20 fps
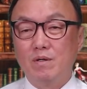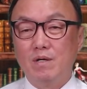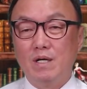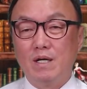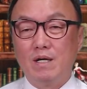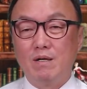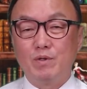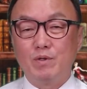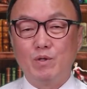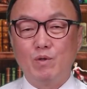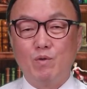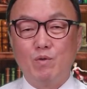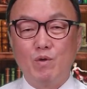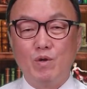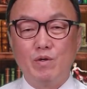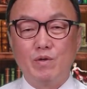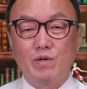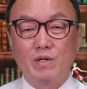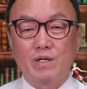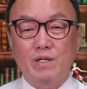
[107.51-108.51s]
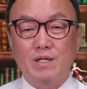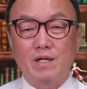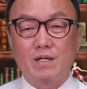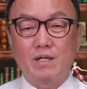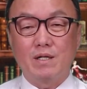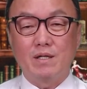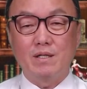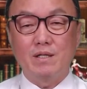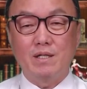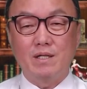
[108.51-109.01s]
아무리 5.16을
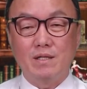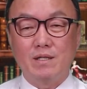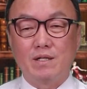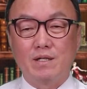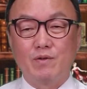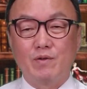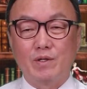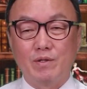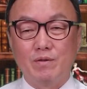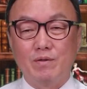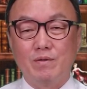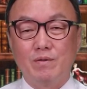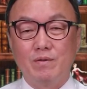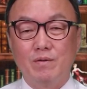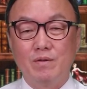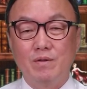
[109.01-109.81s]
깎아내린다고 해도